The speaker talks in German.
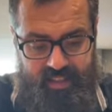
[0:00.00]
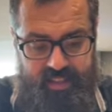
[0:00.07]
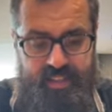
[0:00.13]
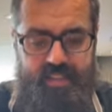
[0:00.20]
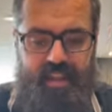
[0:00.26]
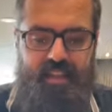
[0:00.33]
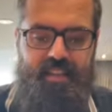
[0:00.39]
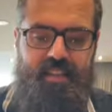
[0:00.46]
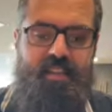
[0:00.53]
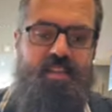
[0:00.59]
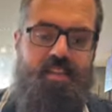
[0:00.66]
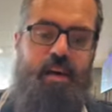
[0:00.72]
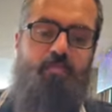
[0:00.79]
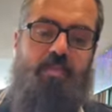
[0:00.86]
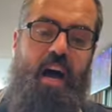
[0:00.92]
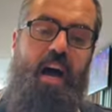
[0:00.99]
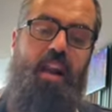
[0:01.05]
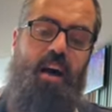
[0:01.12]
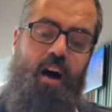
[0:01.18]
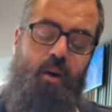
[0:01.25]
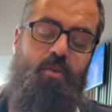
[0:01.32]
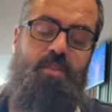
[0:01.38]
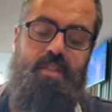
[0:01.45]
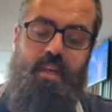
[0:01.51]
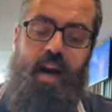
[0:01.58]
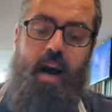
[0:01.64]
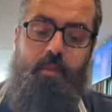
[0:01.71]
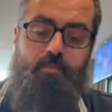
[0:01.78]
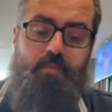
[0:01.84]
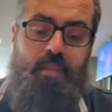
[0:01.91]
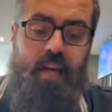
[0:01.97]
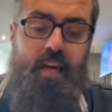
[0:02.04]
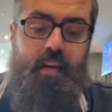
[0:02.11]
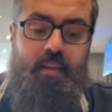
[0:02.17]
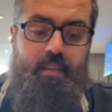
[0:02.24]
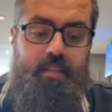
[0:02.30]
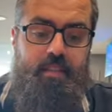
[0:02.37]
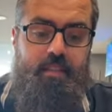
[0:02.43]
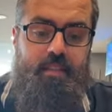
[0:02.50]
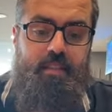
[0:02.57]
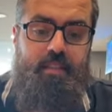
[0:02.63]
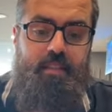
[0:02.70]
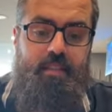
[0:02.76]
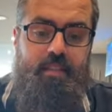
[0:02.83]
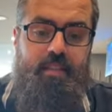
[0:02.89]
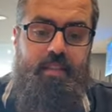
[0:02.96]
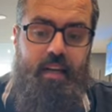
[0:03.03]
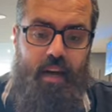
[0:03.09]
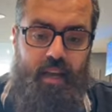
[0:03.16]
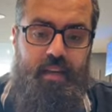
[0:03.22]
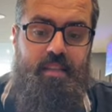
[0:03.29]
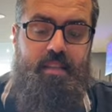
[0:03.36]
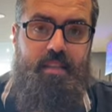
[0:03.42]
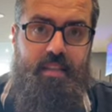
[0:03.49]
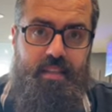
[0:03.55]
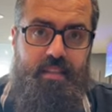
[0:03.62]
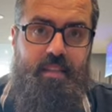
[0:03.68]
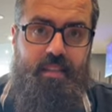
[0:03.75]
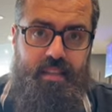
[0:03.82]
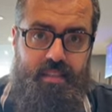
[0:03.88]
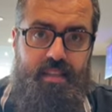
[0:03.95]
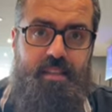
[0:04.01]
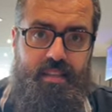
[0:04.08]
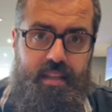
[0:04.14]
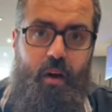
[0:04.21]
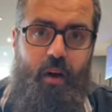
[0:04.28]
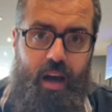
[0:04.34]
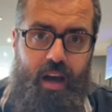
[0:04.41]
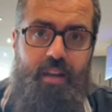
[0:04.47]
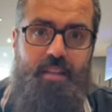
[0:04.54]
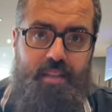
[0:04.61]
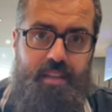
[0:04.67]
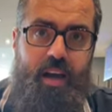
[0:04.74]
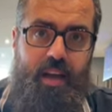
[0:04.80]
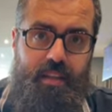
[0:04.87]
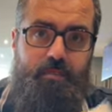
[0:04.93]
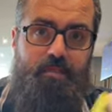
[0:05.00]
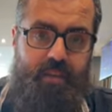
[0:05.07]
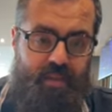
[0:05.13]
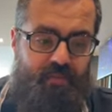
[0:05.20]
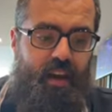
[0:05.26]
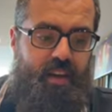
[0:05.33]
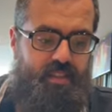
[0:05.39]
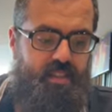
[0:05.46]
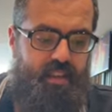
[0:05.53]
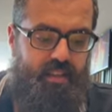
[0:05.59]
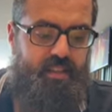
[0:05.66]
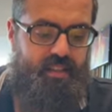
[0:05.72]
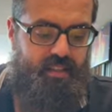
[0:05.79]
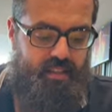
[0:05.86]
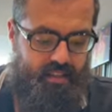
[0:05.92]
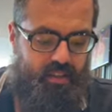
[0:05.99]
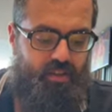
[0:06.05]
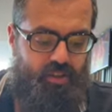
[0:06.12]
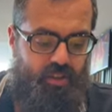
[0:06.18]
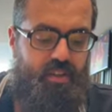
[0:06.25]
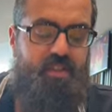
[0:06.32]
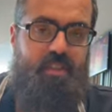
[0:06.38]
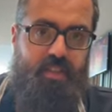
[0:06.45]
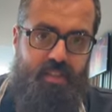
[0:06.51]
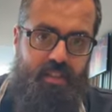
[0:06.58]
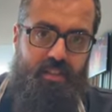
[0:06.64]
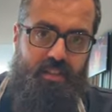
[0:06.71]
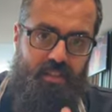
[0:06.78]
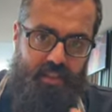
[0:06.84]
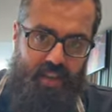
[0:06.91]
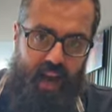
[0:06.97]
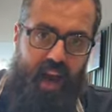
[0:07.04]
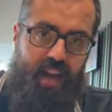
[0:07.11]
das sind ja, die, die sammeln alle Ausgaben, gell? Das ist ein alles, Werk. Das, das ist, genau, alles Geschichte, in einem das ein, Kreis. Ja, das, das ist das ein geschlossen. Werk. Das sind nicht die